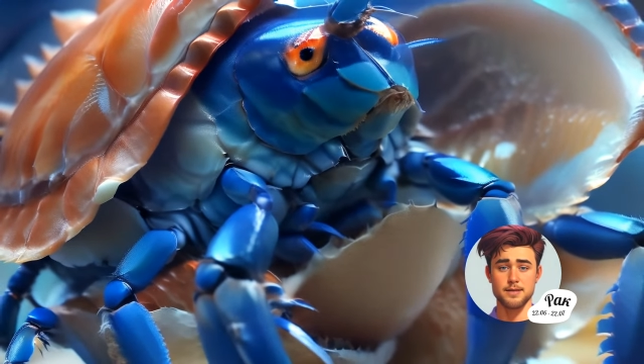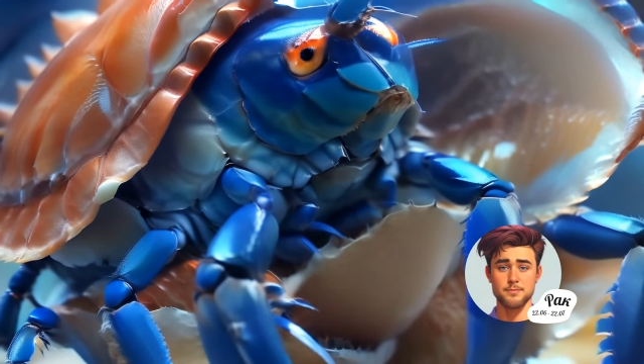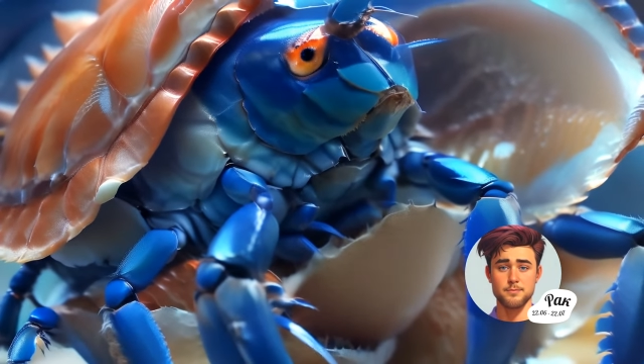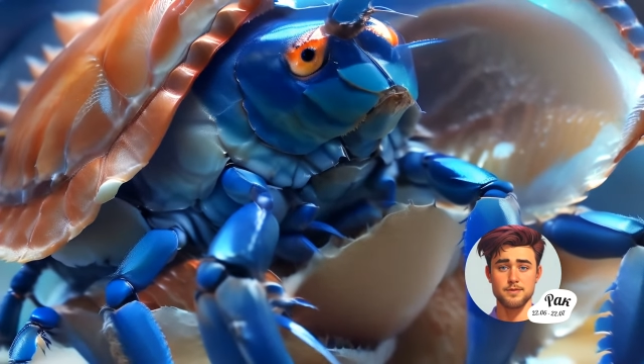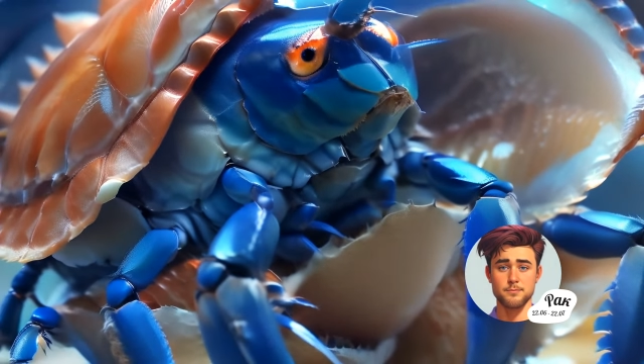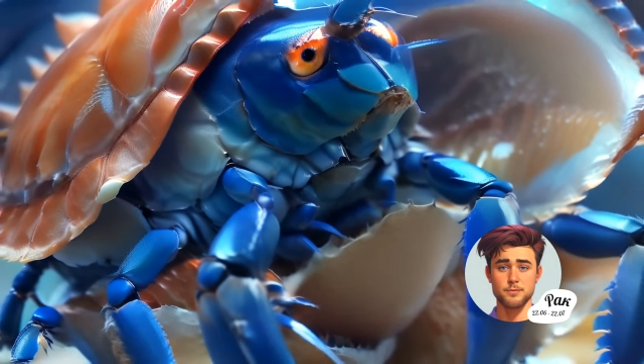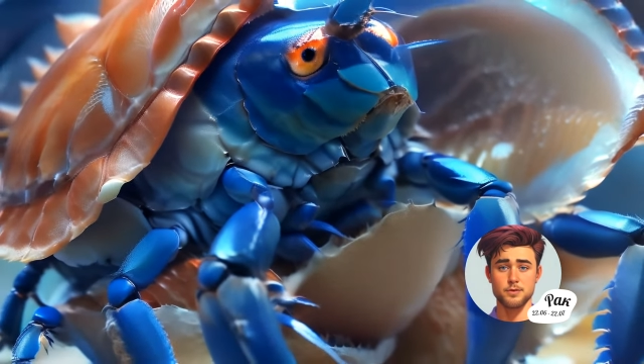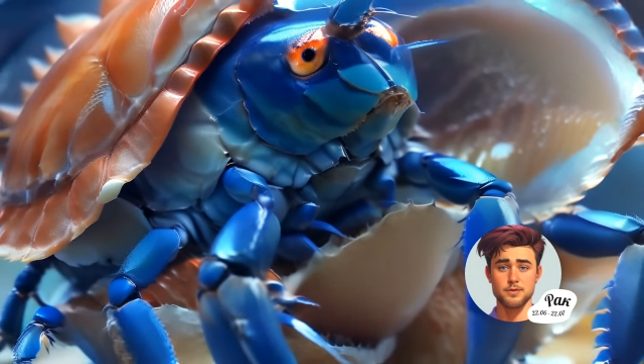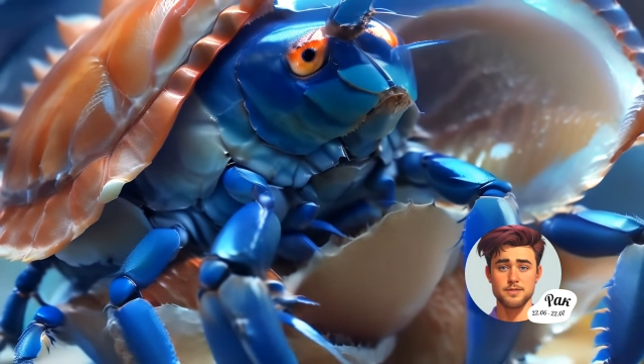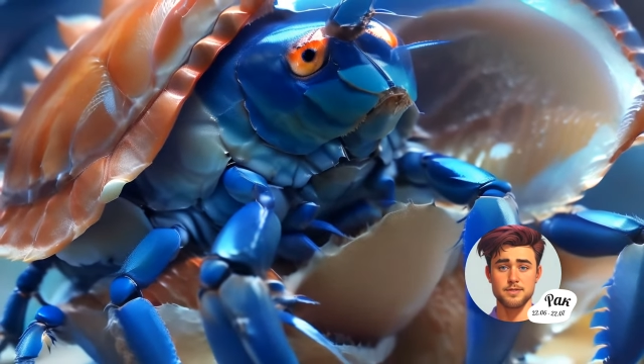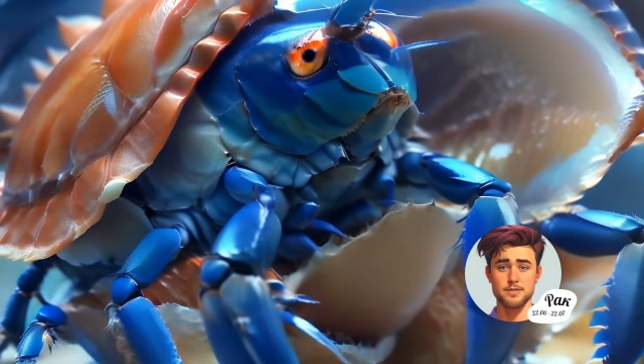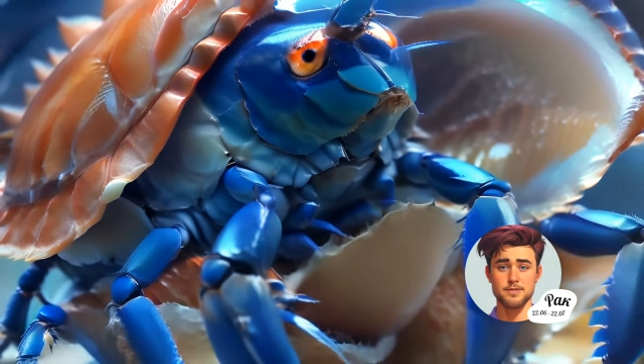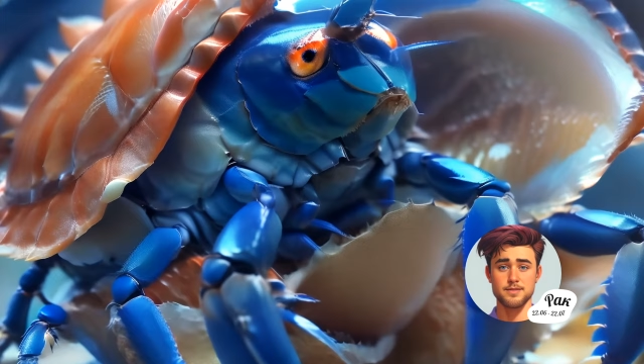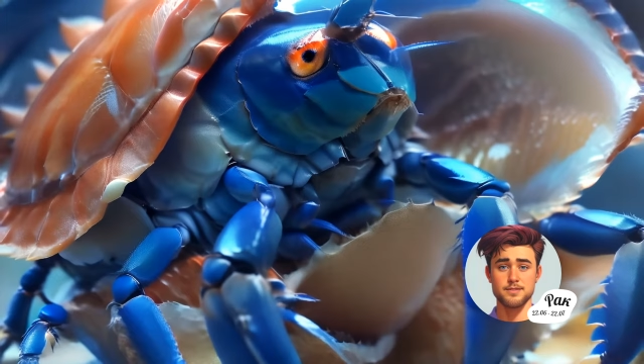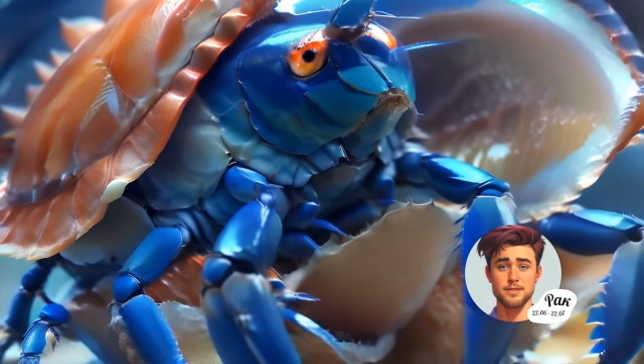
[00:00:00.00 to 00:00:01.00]
вы
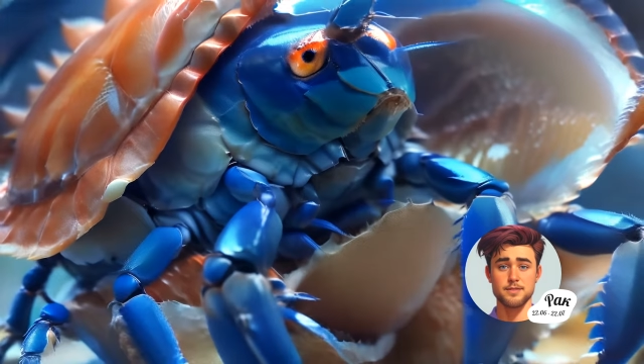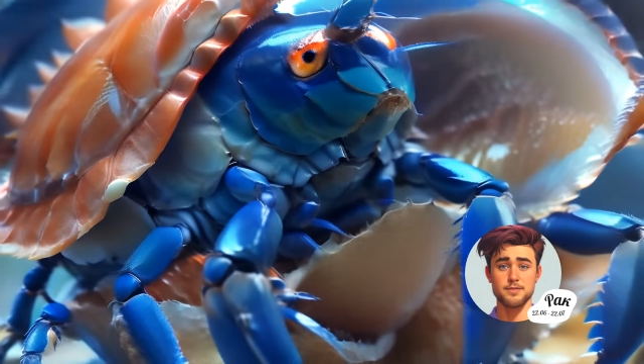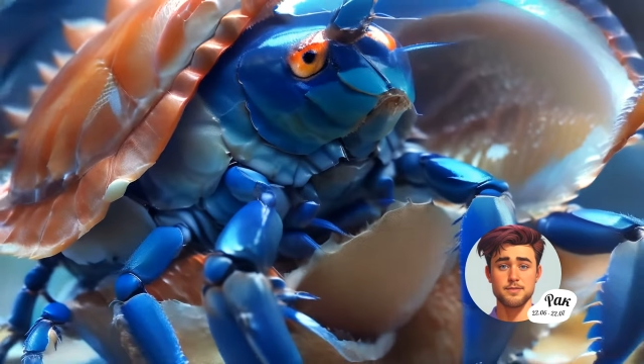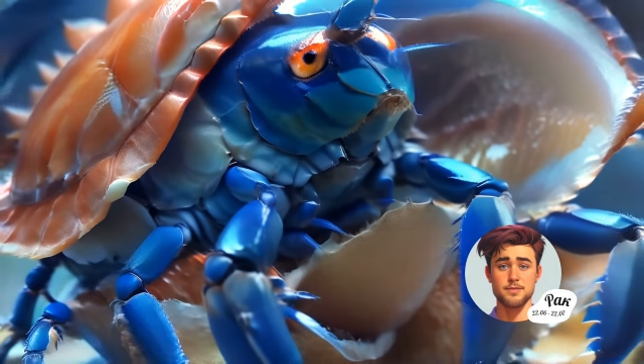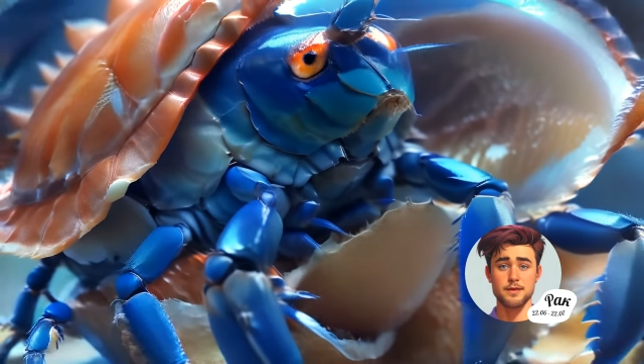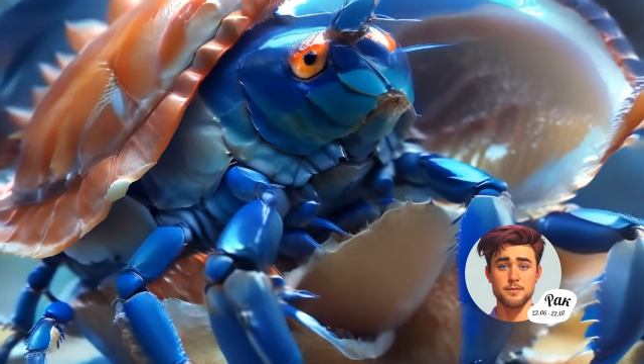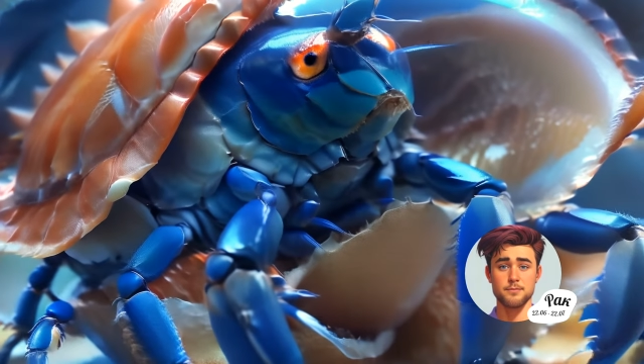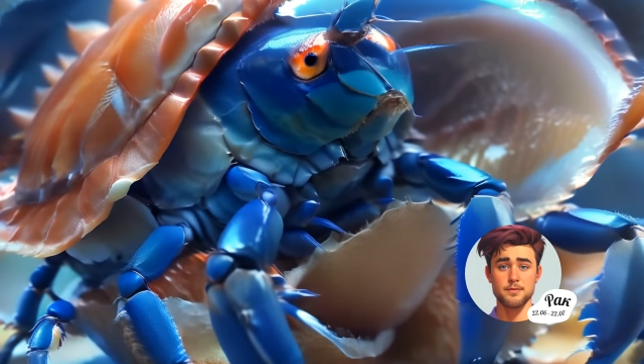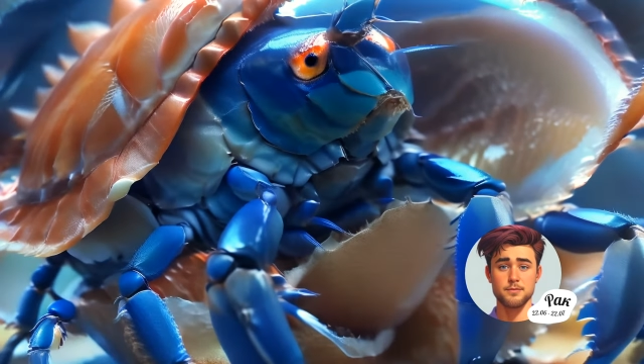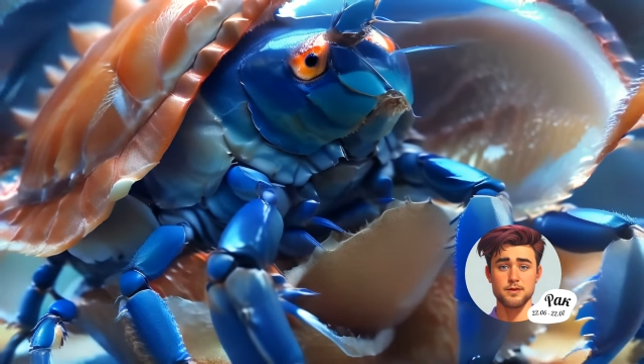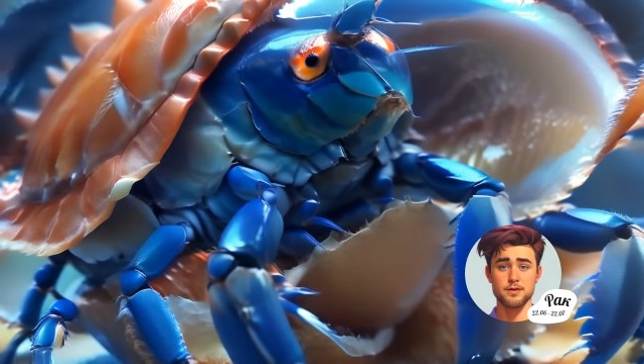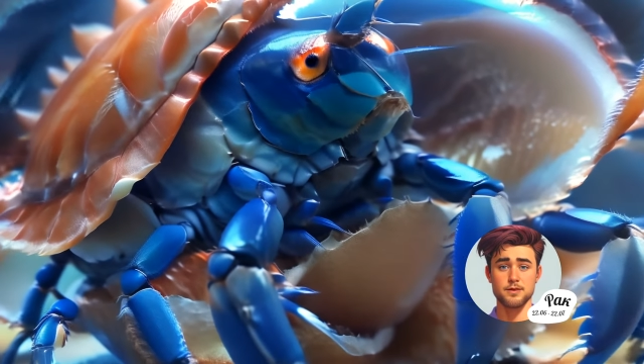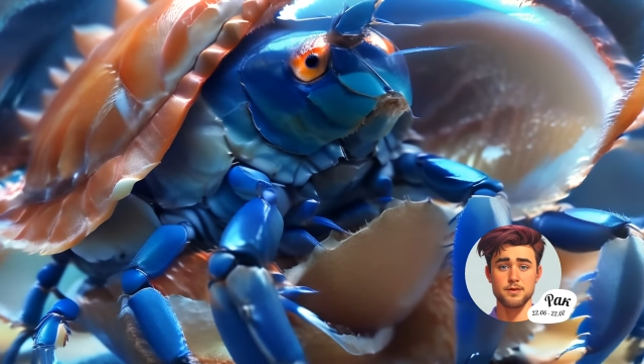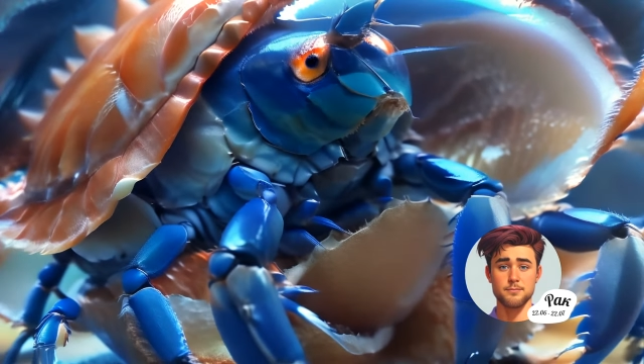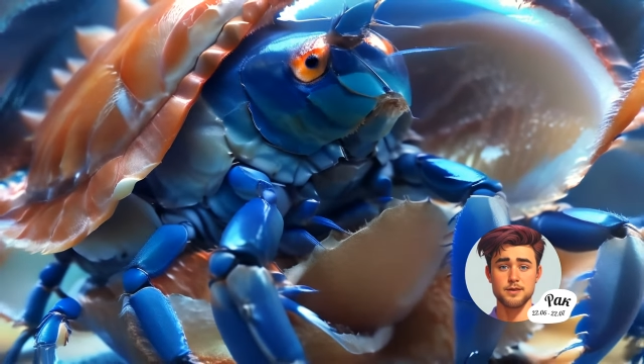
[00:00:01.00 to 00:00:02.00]
сможете достичь
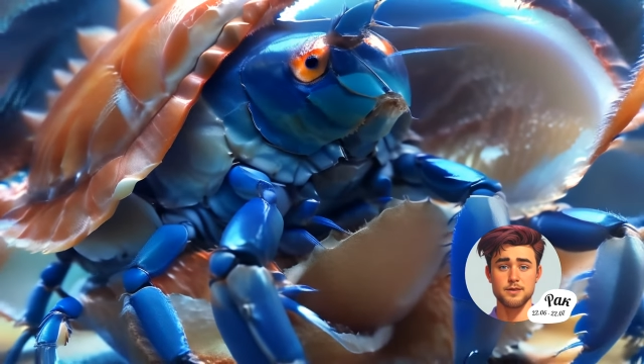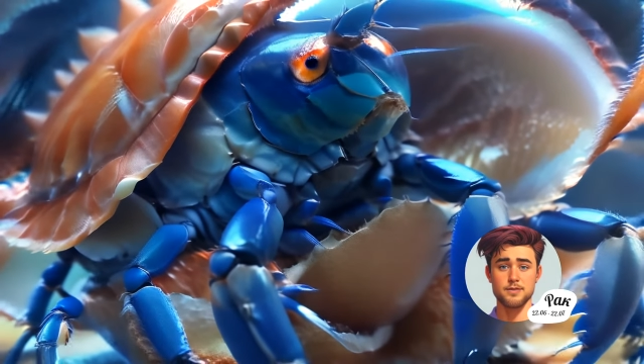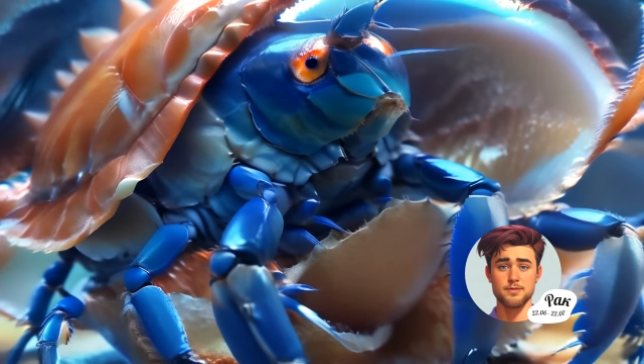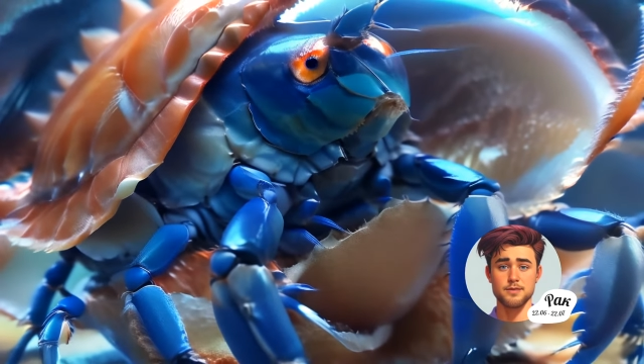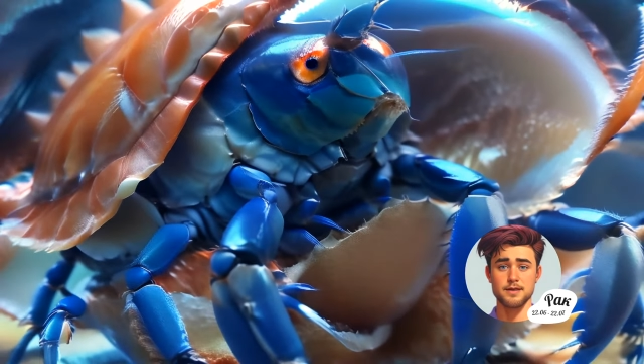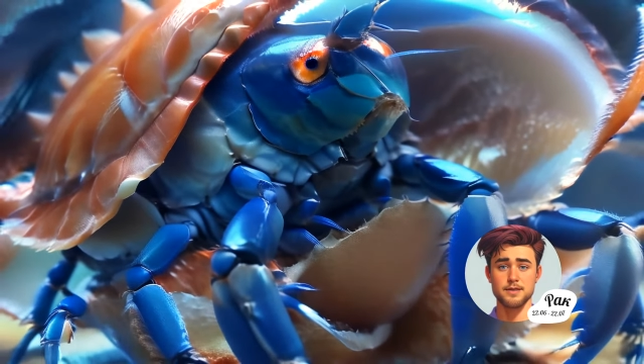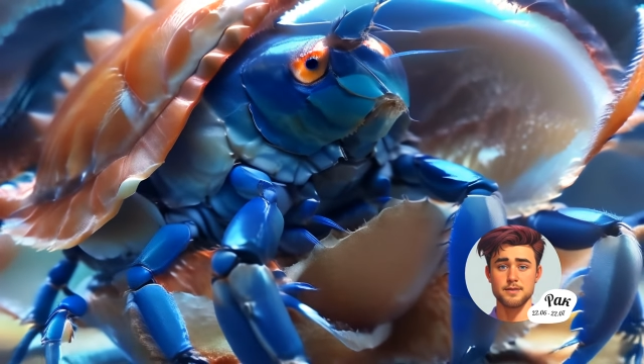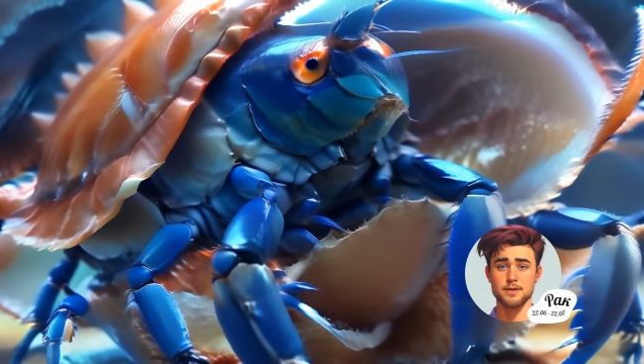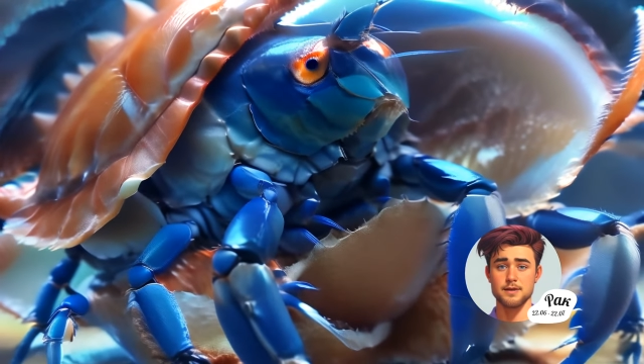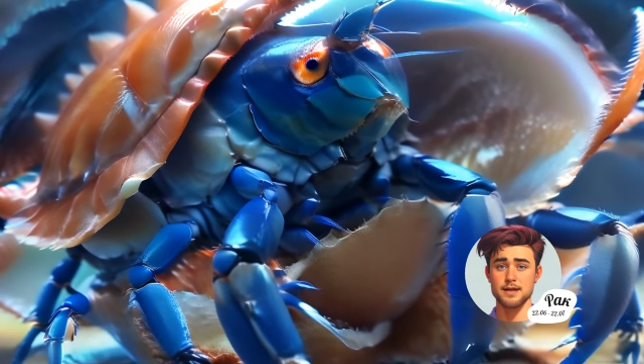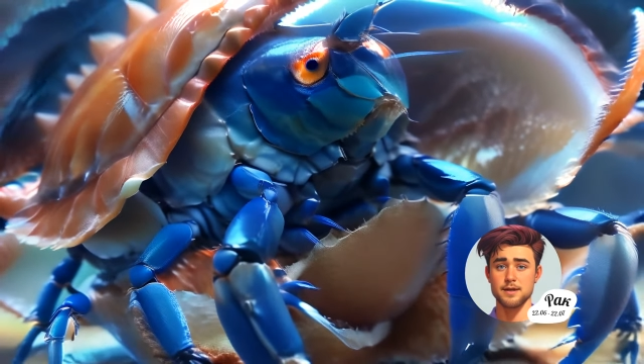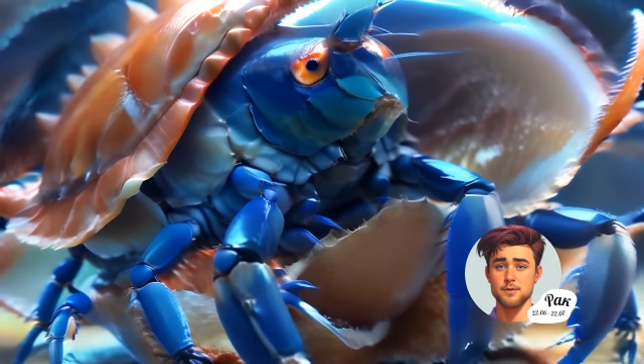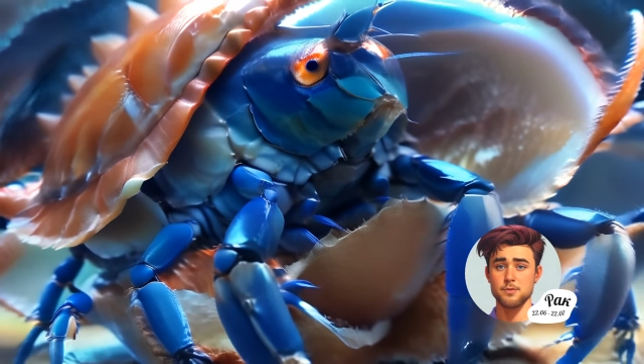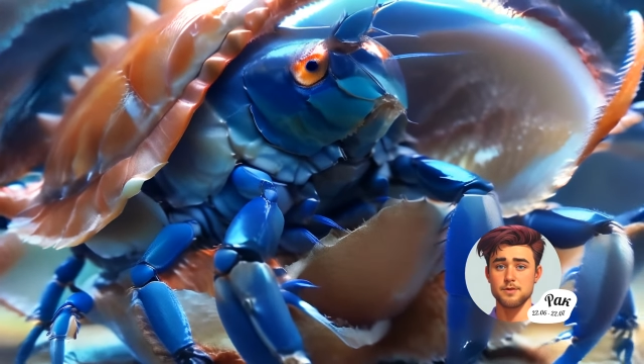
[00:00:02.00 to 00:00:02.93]
взаимовыгодного решения,